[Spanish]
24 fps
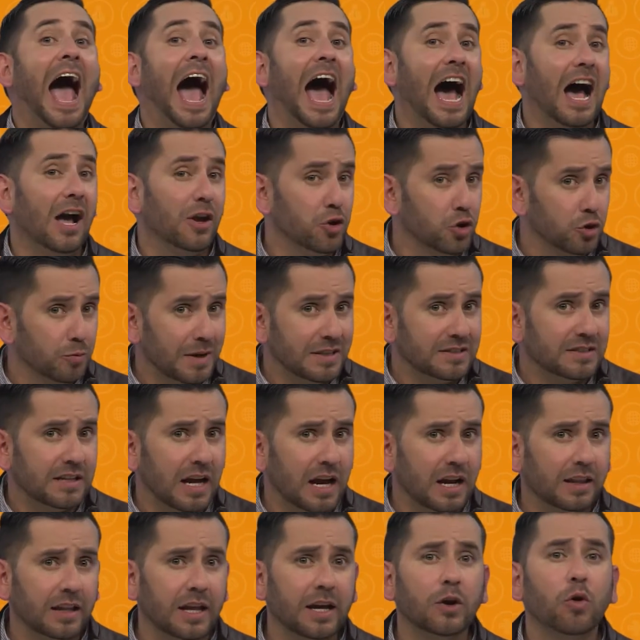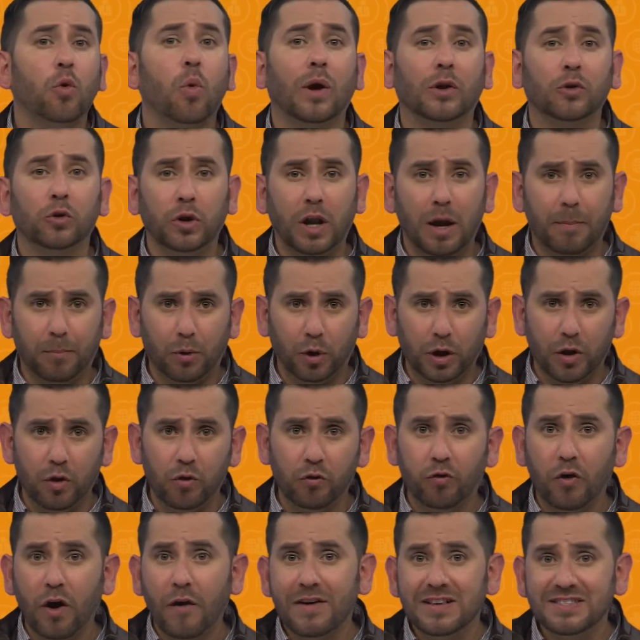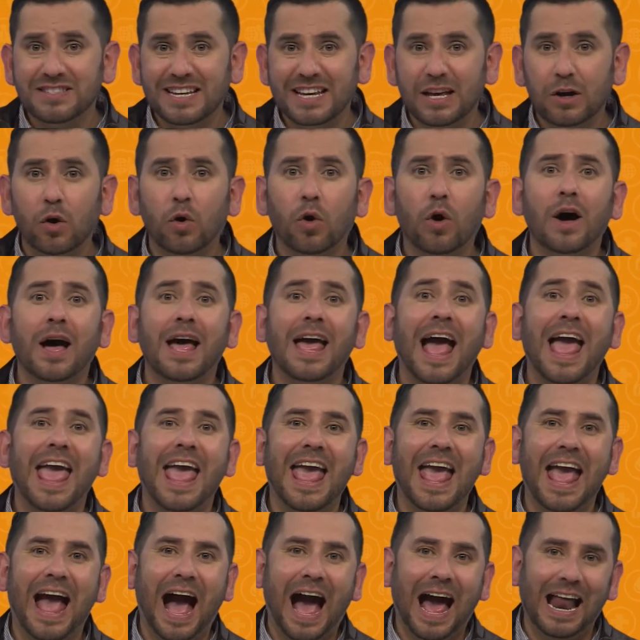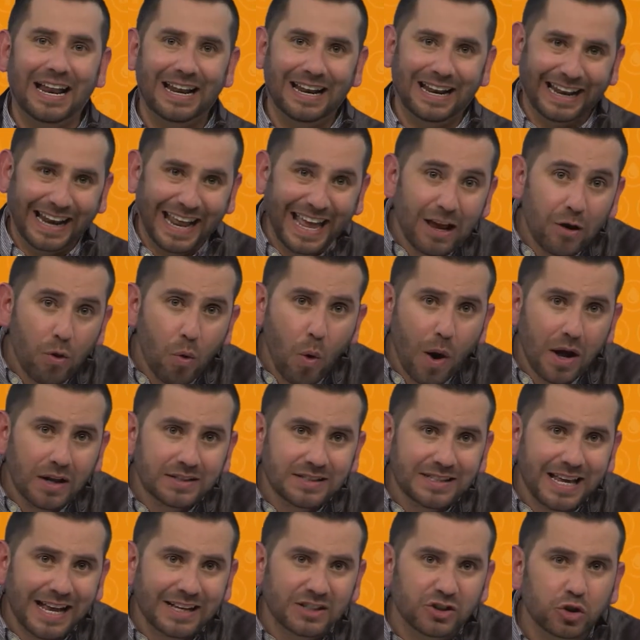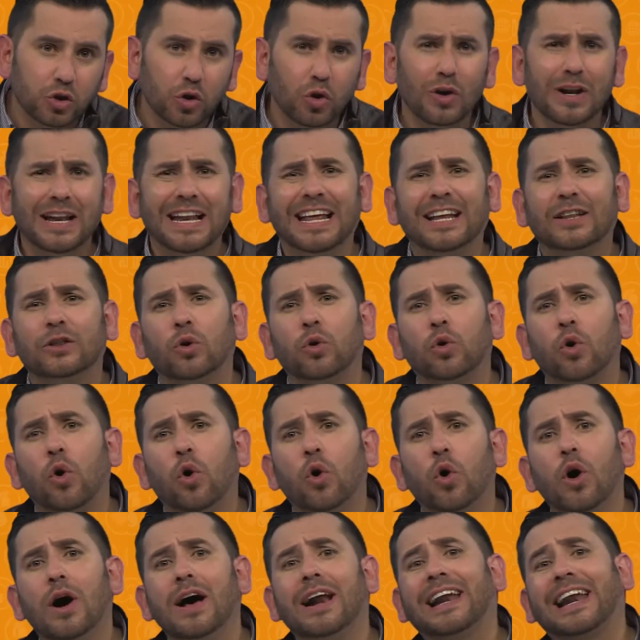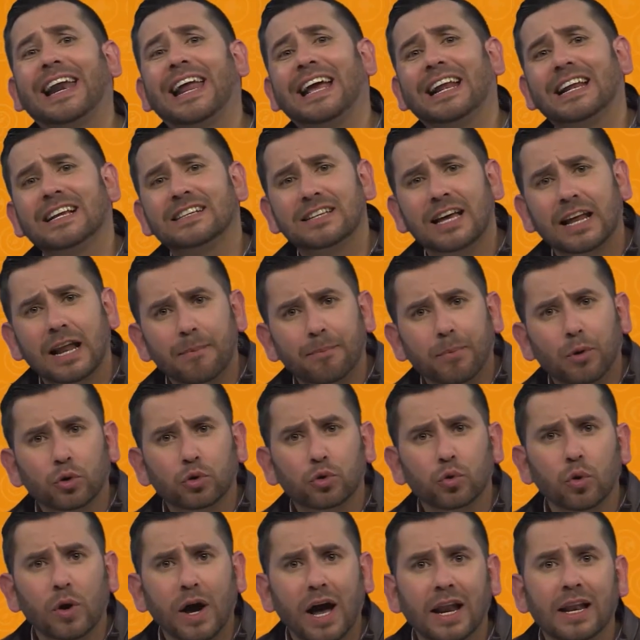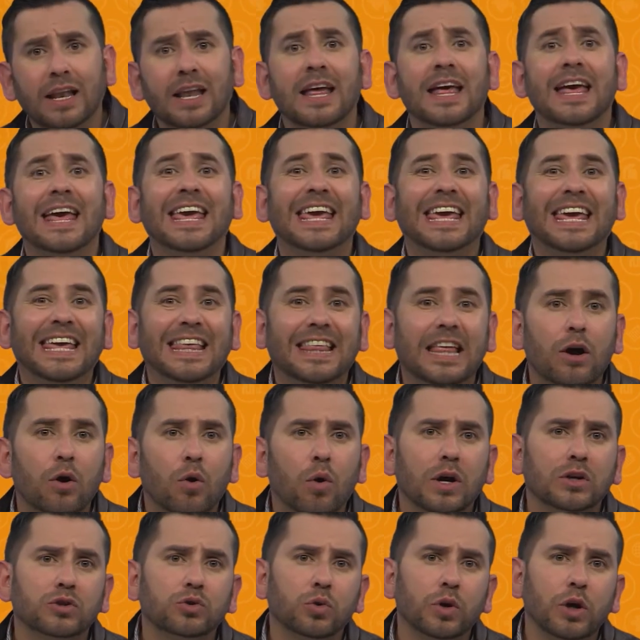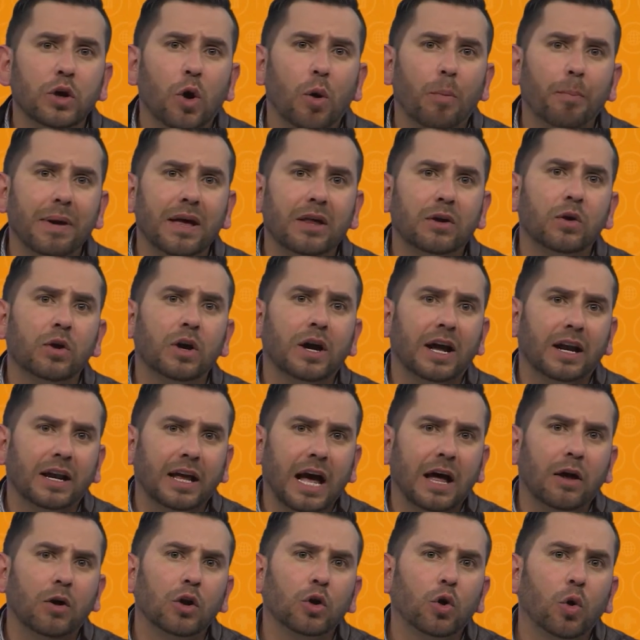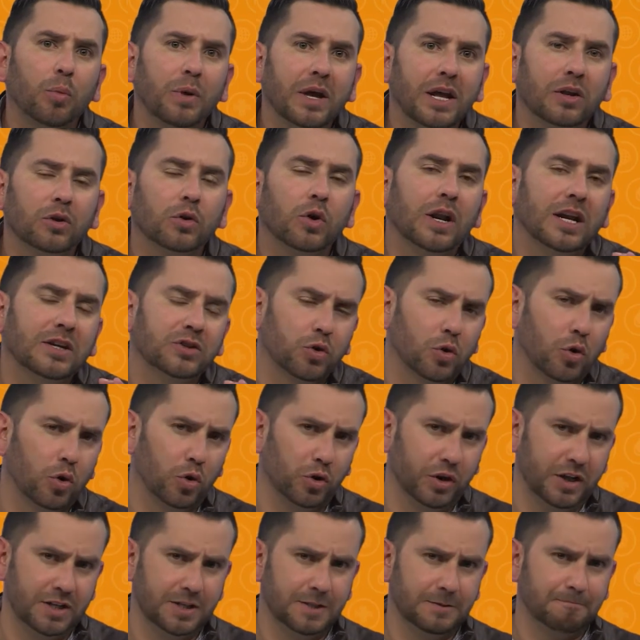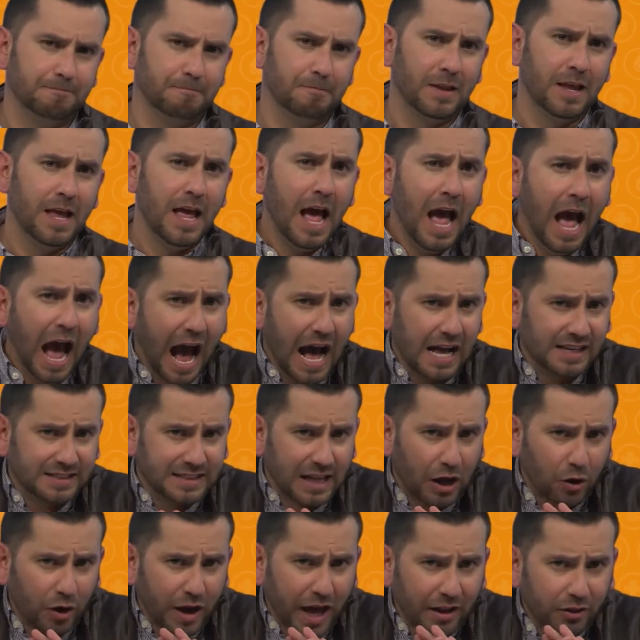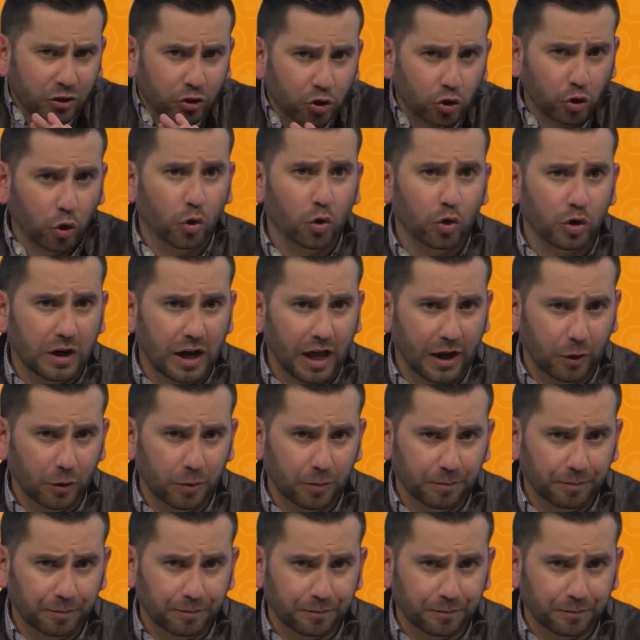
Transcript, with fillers: Años más tarde, cuando Napoleón fue vencido, al rey Juan VI le tocó regresar a Portugal y dejó a su hijo Pedro encargado del gobierno de las colonias. Hasta ahora, todo claro.